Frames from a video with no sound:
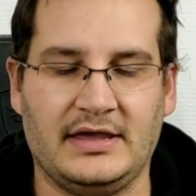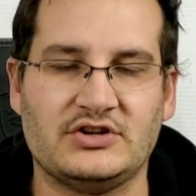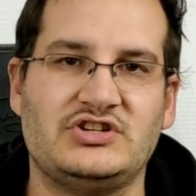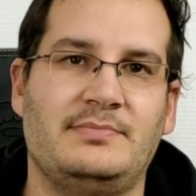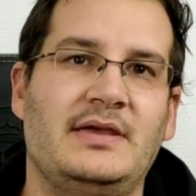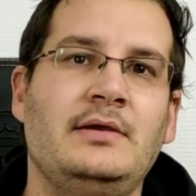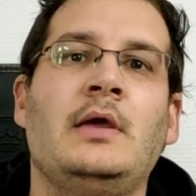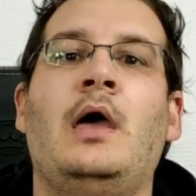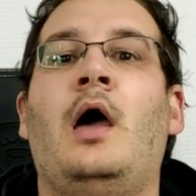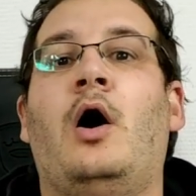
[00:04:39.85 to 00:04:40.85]
RGB
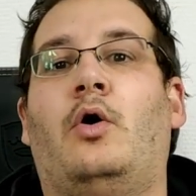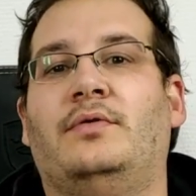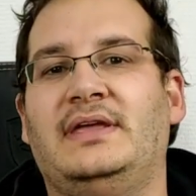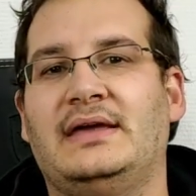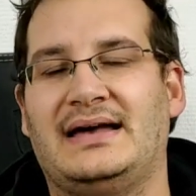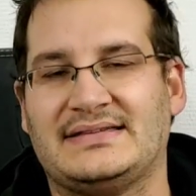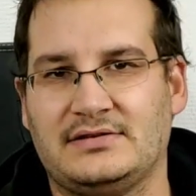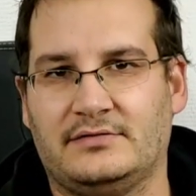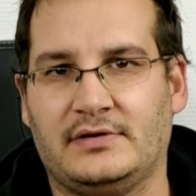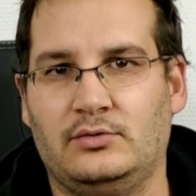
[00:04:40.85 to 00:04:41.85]
on est à
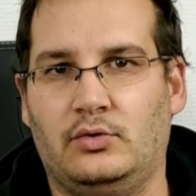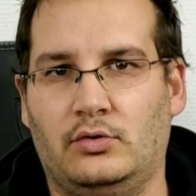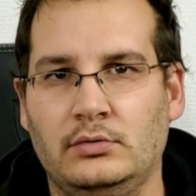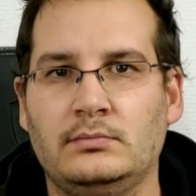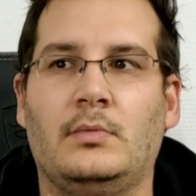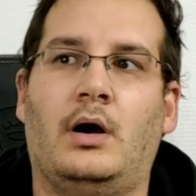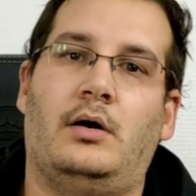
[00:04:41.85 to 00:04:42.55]
120 euros.